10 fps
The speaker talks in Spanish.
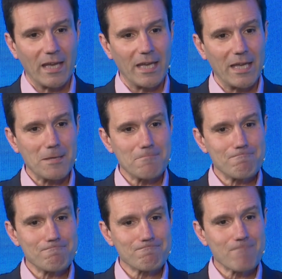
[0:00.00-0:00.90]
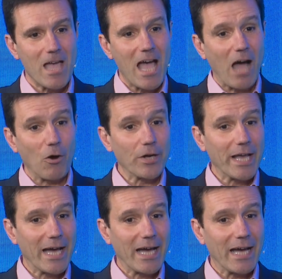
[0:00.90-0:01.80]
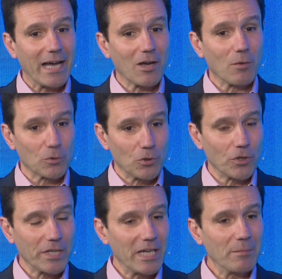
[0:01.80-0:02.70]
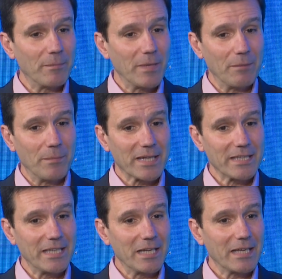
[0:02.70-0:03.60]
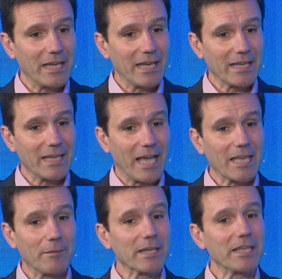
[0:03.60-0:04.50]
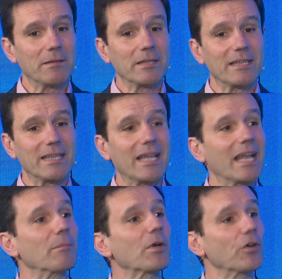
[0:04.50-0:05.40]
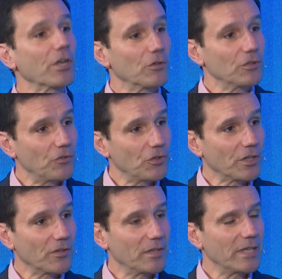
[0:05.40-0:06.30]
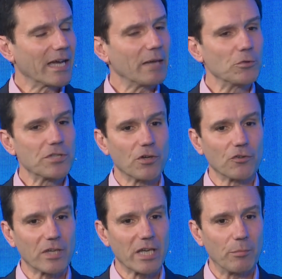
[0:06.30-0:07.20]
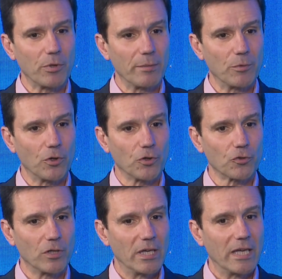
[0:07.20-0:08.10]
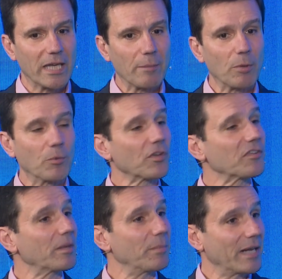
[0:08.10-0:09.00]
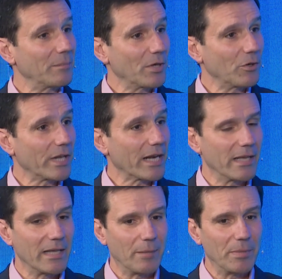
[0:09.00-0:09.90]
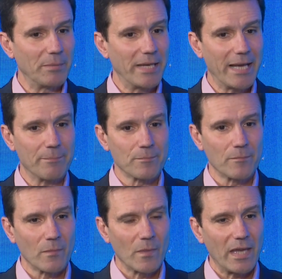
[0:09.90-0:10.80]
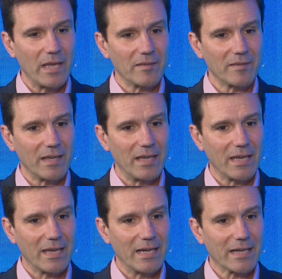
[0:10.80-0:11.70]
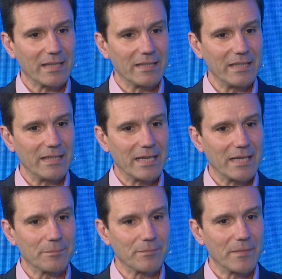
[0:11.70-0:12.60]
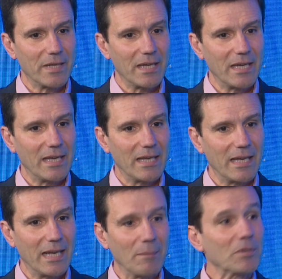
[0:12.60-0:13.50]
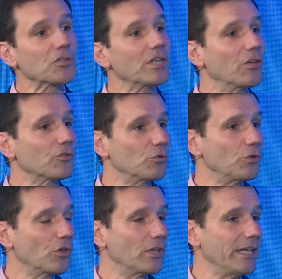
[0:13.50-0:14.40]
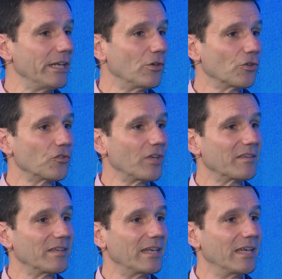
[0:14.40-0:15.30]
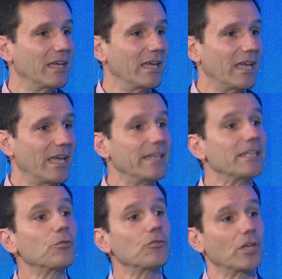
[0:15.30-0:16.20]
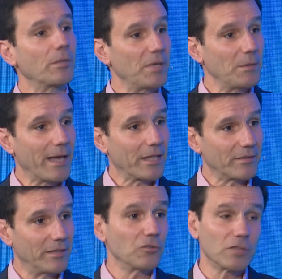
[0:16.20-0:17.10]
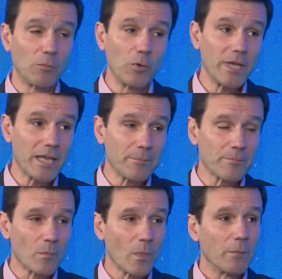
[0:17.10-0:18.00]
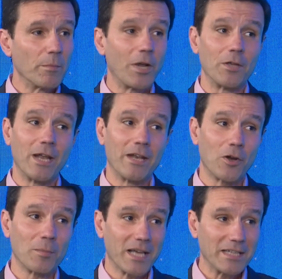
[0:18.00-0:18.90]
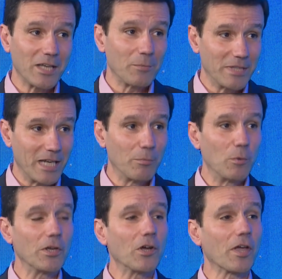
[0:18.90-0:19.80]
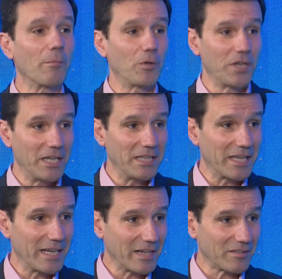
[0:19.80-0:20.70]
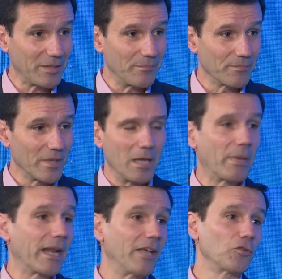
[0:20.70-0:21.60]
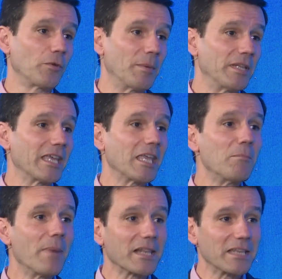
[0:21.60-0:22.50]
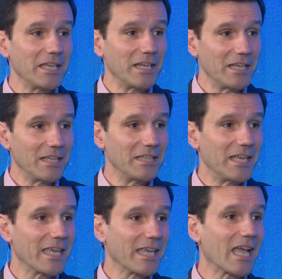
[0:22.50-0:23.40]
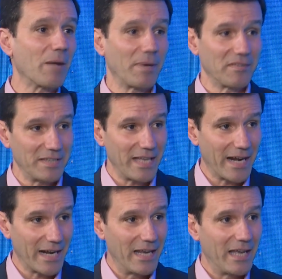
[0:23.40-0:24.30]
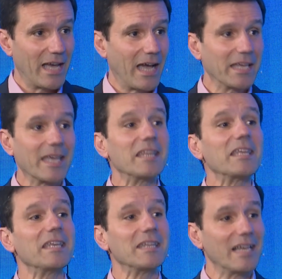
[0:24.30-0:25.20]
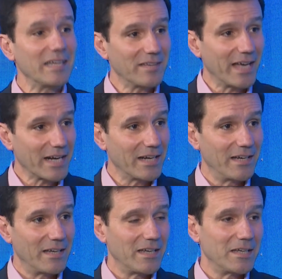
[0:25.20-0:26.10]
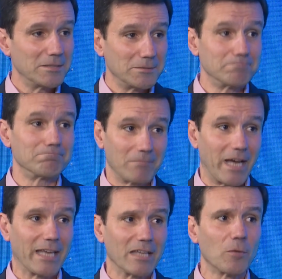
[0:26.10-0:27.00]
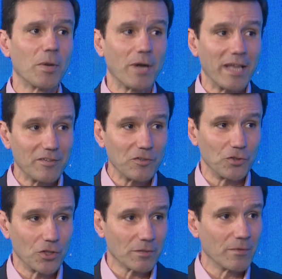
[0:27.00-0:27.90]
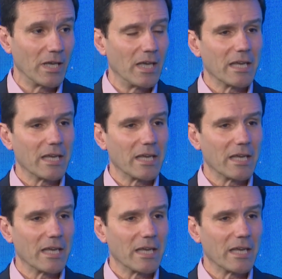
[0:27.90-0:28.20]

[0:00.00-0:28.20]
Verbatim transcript: Em, ahora, como todos quieren invertir, eh, hay que ver quién te da las mejores condiciones. Y acá hay muchas cosas que podemos, que podemos hacer para mejorar. La primera es que en Argentina la mayoría de los estudios clínicos se hacen en instituciones privadas. Eso está muy bien, pero hay una enorme cantidad de hospitales públicos que podrían integrarse. Para eso obviamente hay que invertir y hay que capacitar, hay que digitalizar, eh, hay que tomar una decisión.